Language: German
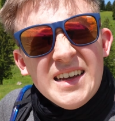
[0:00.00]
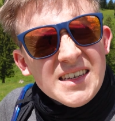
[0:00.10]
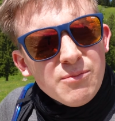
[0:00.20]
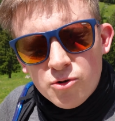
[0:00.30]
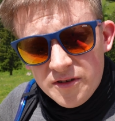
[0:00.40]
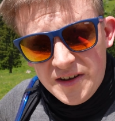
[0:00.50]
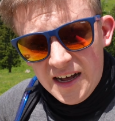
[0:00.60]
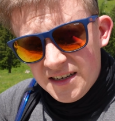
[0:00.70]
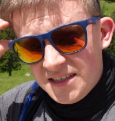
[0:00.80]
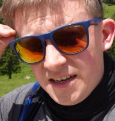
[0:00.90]
Es gibt
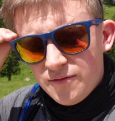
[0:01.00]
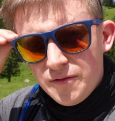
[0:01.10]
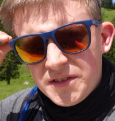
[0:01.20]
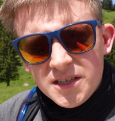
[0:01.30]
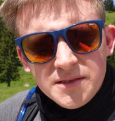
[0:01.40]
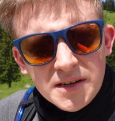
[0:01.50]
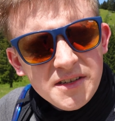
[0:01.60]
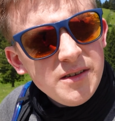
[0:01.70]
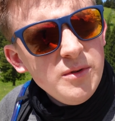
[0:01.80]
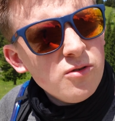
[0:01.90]
ungefähr alle 10, 15,
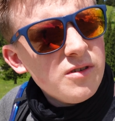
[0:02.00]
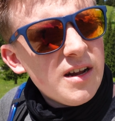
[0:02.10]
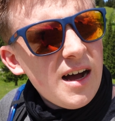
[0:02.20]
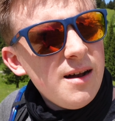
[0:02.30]
20 Minuten eine